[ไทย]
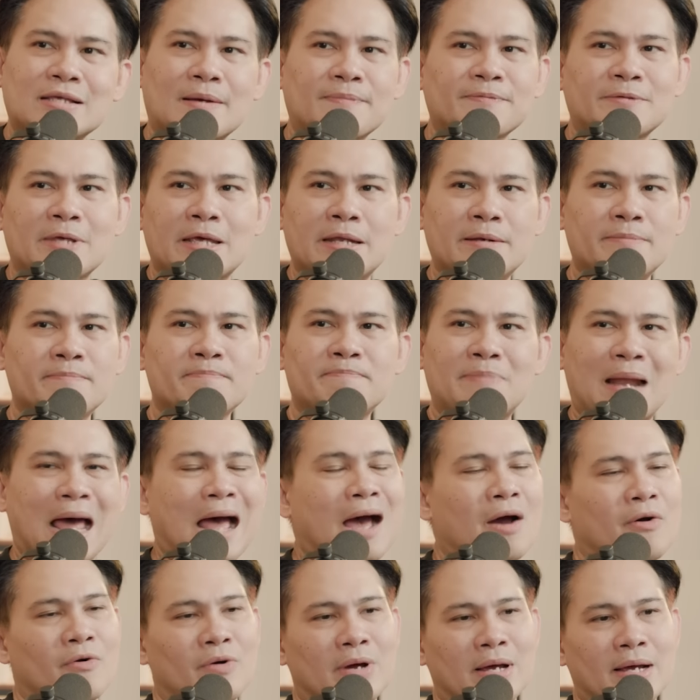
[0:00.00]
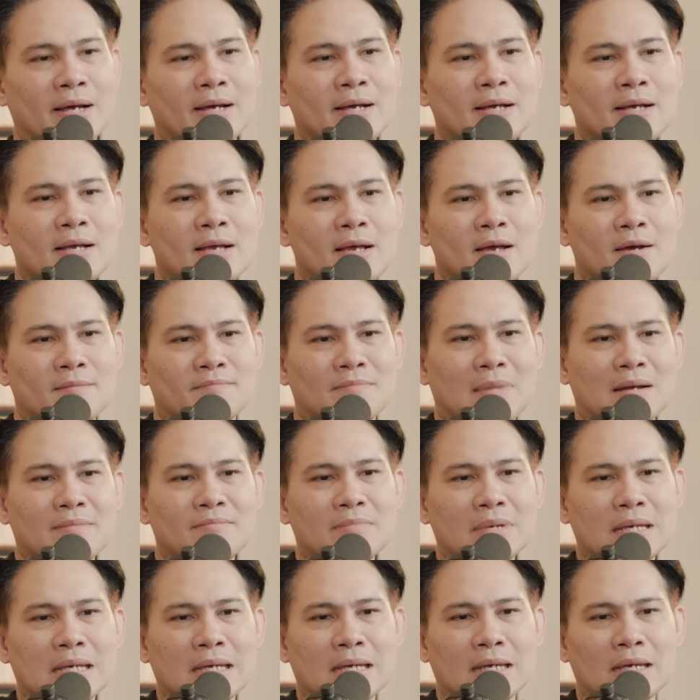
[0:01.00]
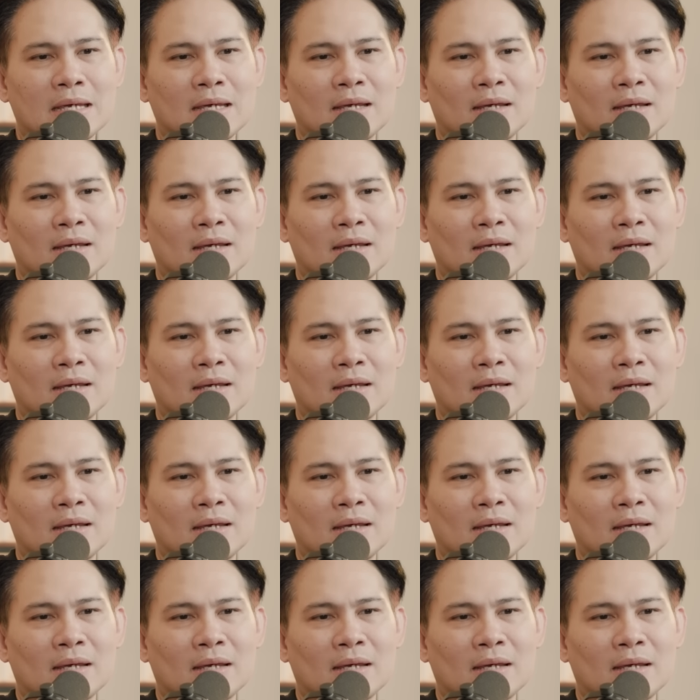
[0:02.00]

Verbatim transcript: ทรัพย์สินเปล่าฮะมันมี